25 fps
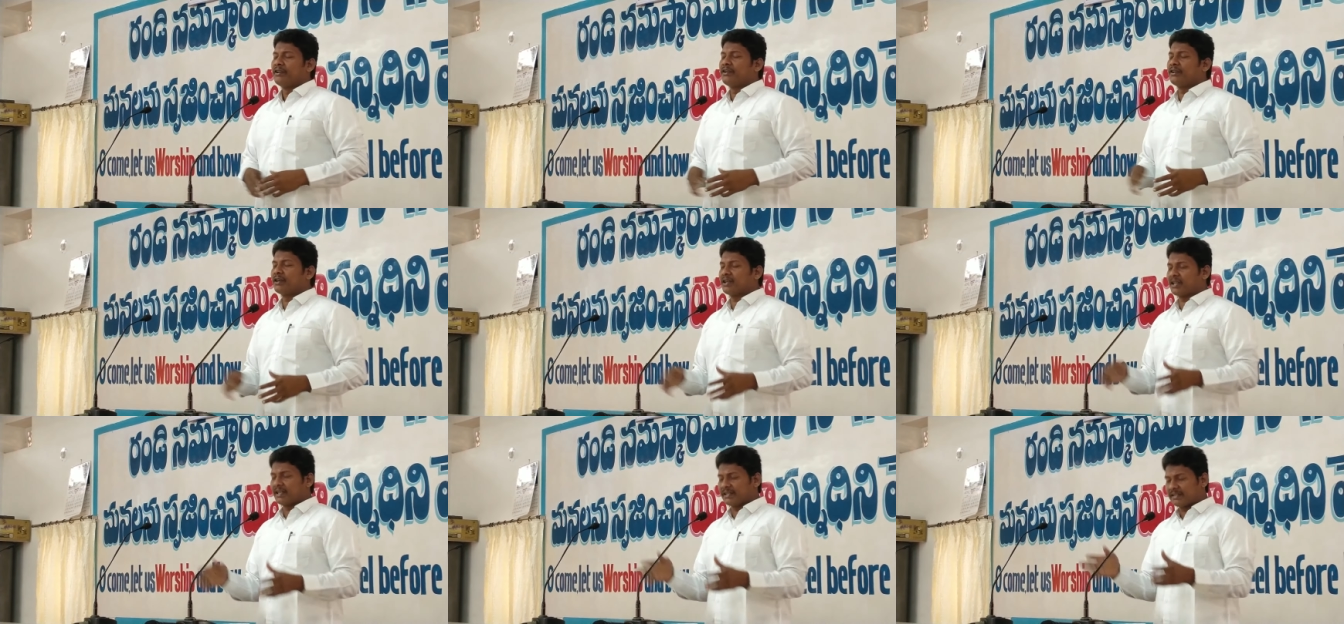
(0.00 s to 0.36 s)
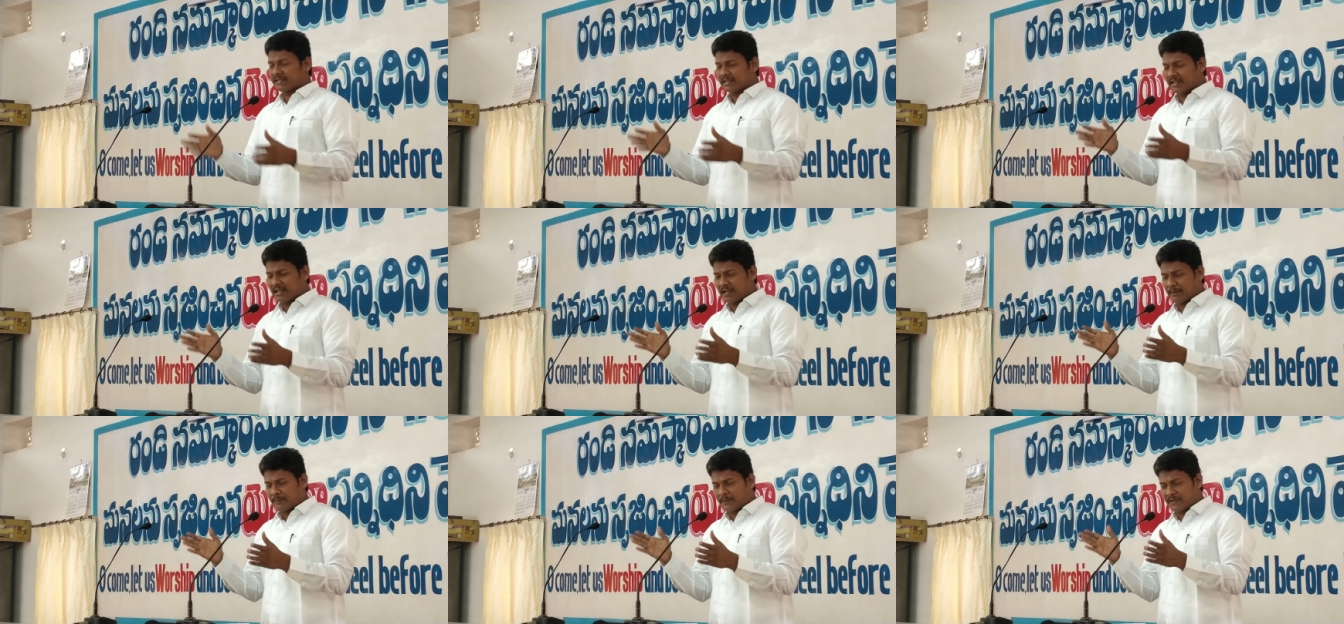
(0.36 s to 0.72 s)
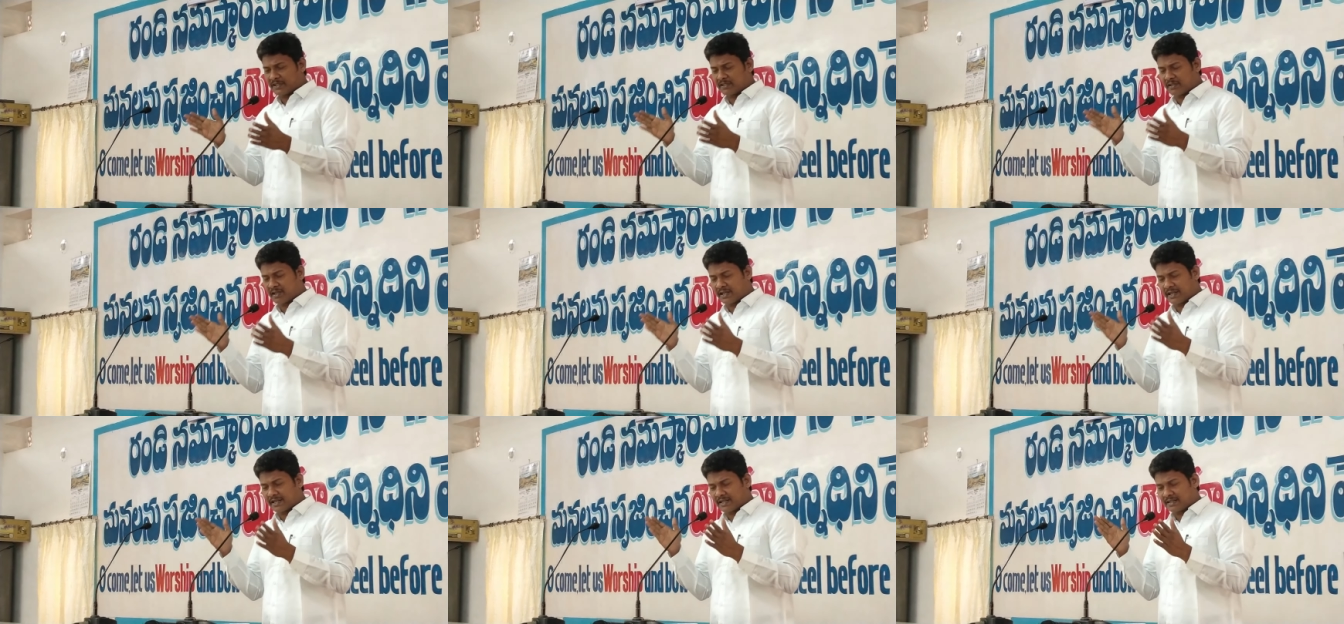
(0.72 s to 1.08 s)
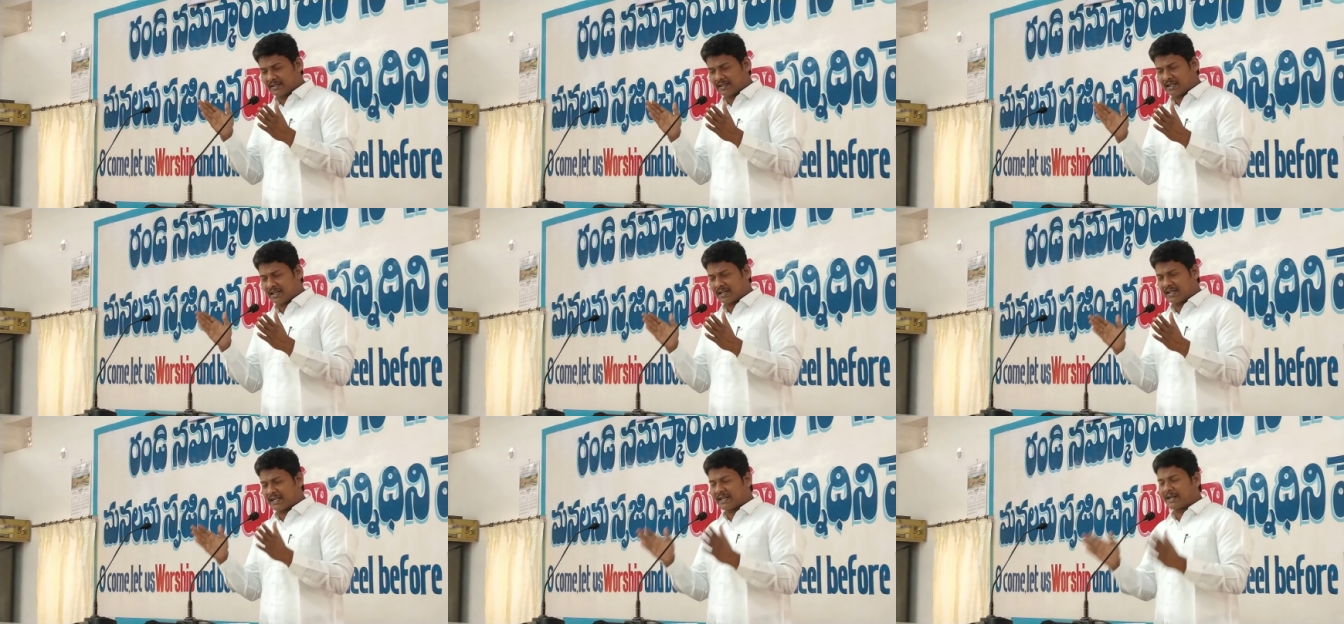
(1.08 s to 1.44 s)
ఈ యొక్క ఇస్రాయల్ ప్రజలను ఇక్కడ
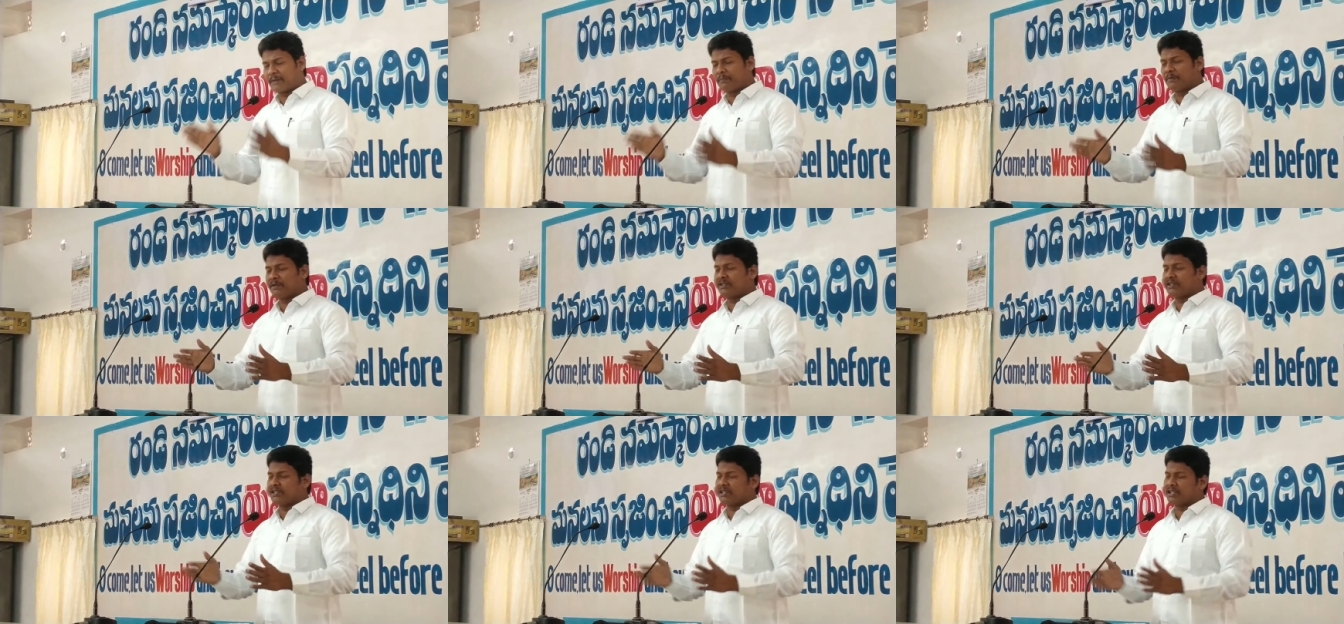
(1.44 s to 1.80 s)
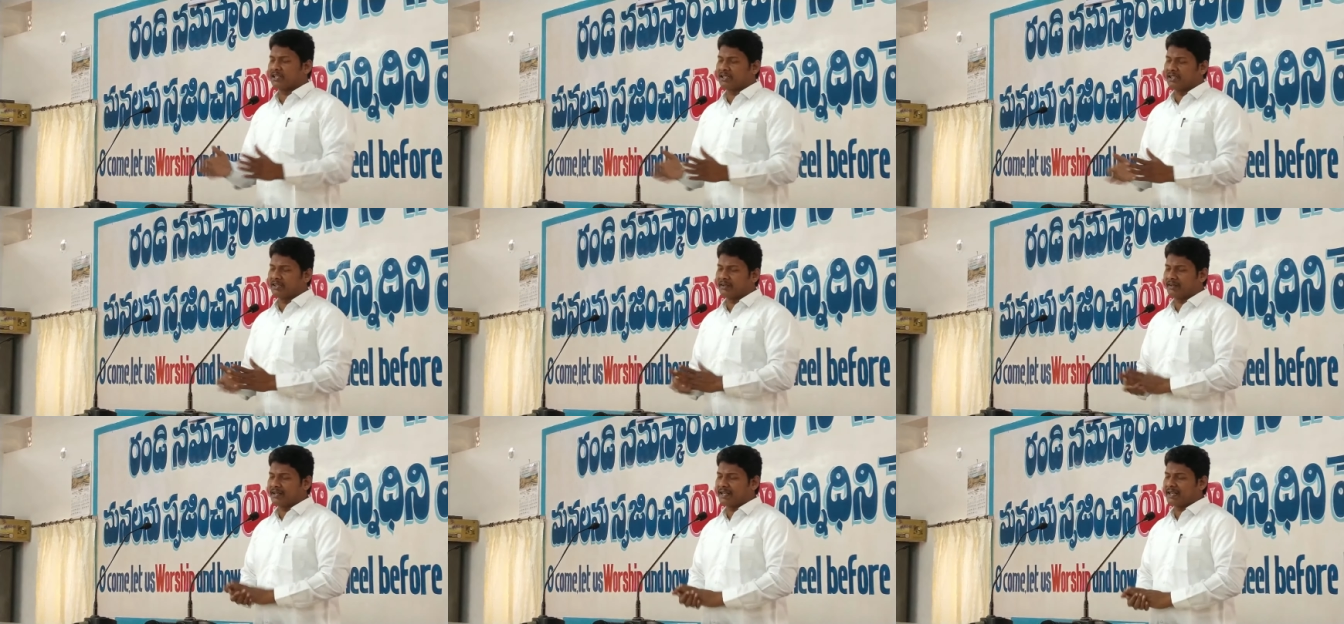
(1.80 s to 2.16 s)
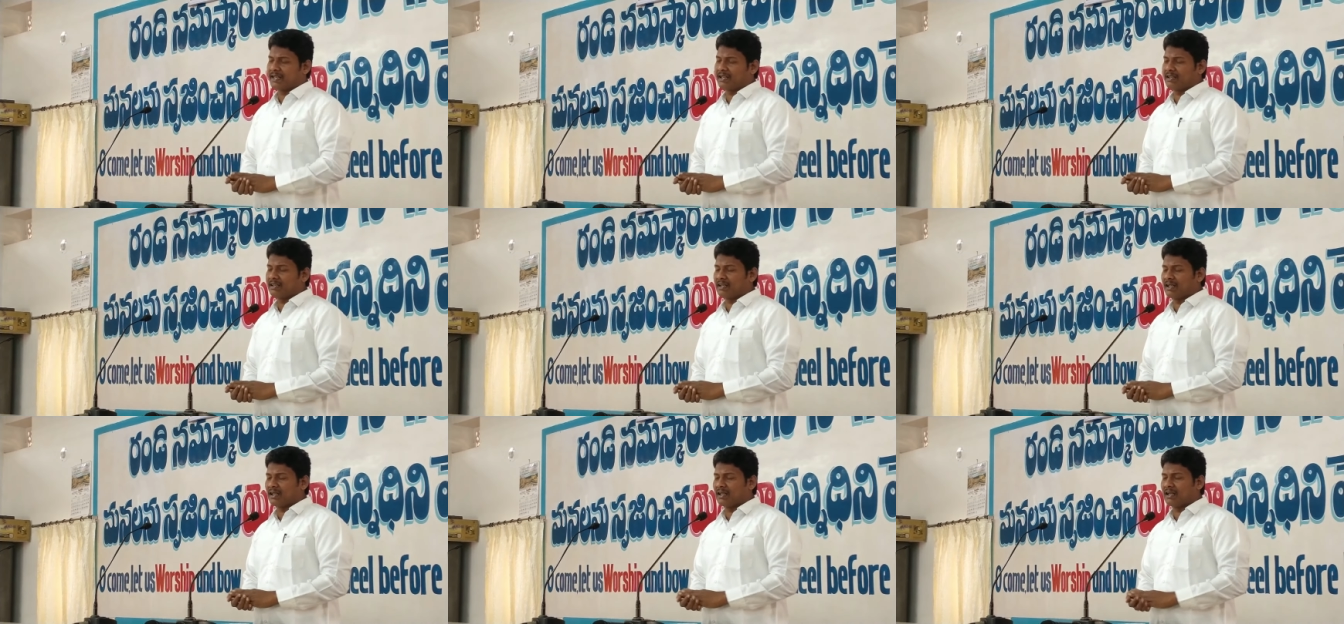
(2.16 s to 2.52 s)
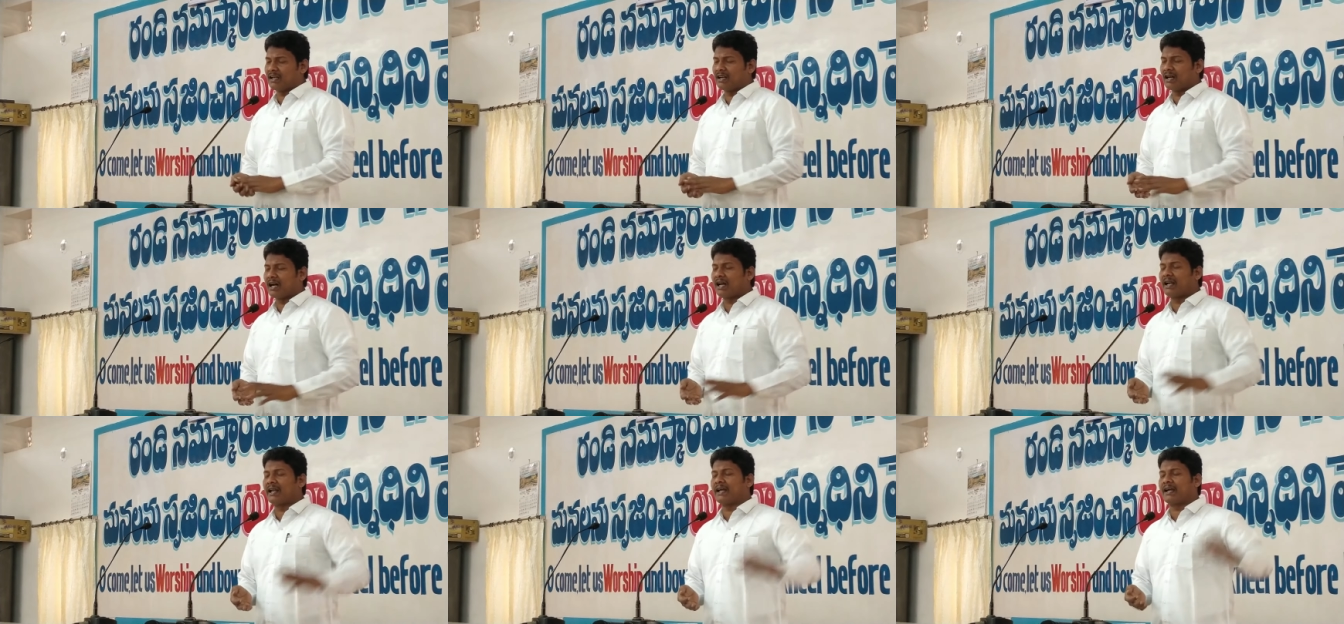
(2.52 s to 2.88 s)
దాకా నడిపించిన దేవుడే కదా
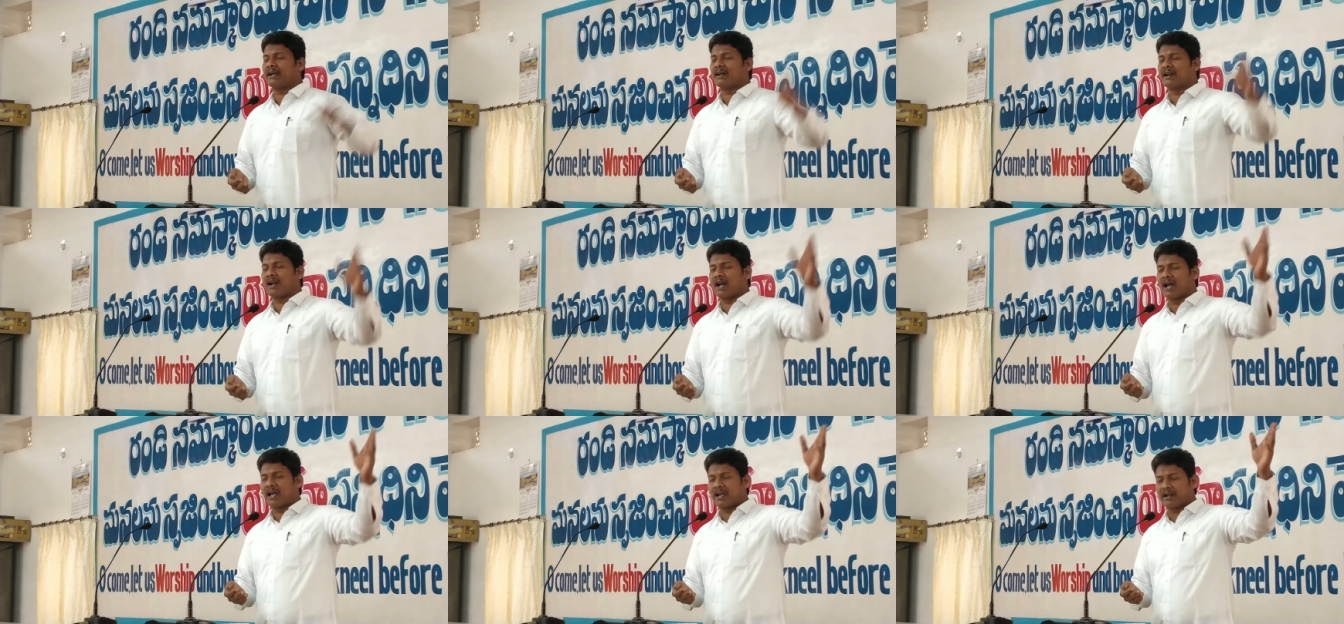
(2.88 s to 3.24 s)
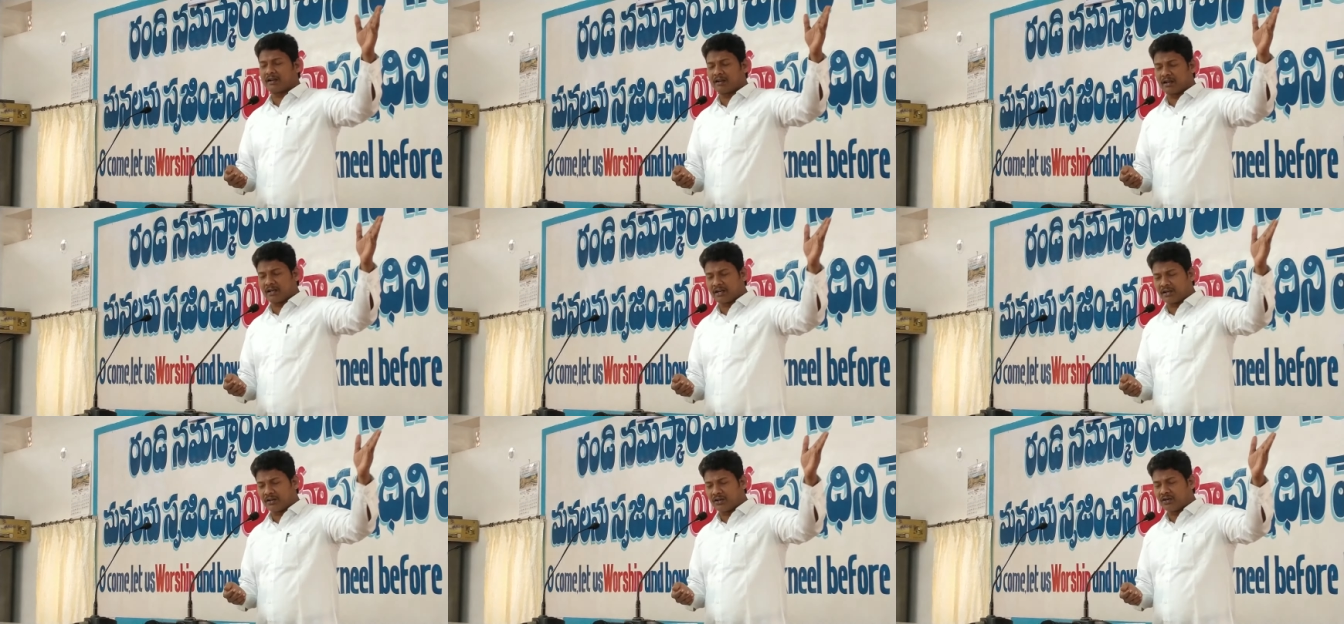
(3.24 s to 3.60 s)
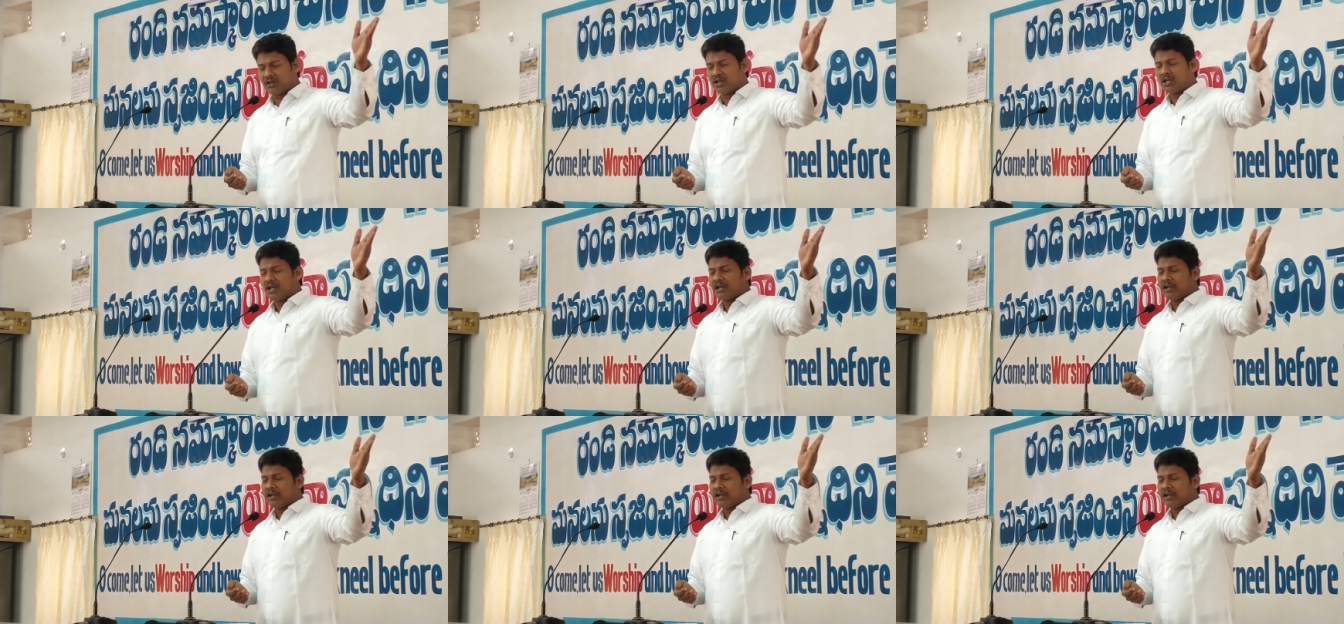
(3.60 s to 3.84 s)
అనేక నాయకులను